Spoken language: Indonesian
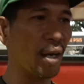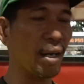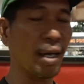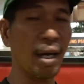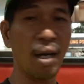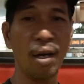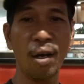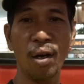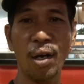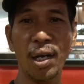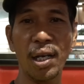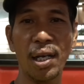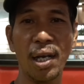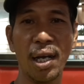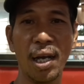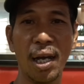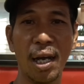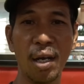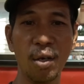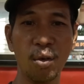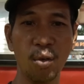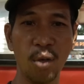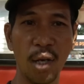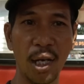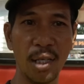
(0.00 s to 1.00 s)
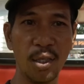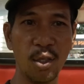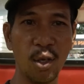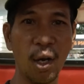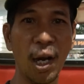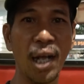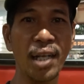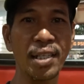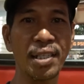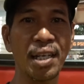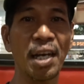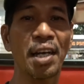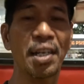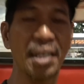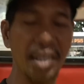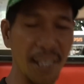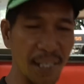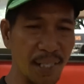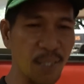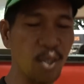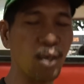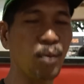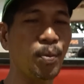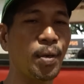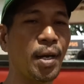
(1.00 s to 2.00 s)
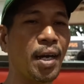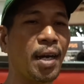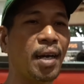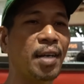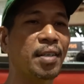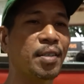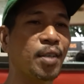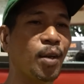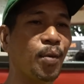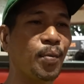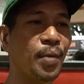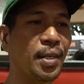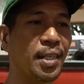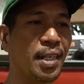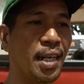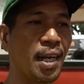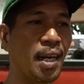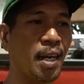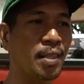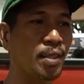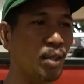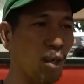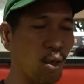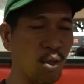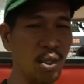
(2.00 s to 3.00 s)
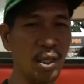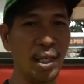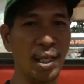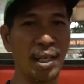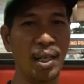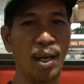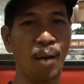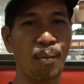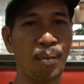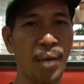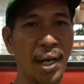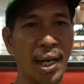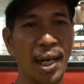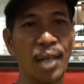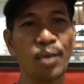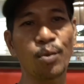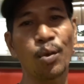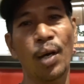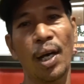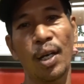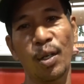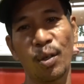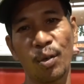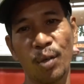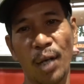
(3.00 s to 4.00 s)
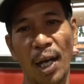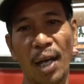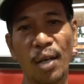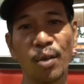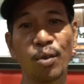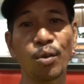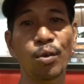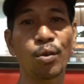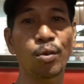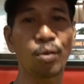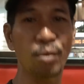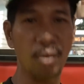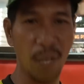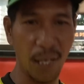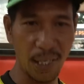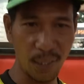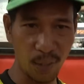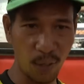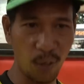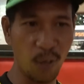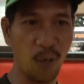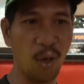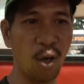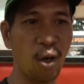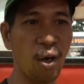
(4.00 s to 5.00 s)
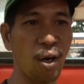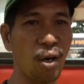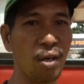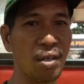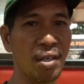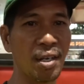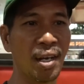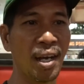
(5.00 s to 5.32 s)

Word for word: Kayak kalkulator aja gitu pak Namanya, terus dinamakan warung kalkulator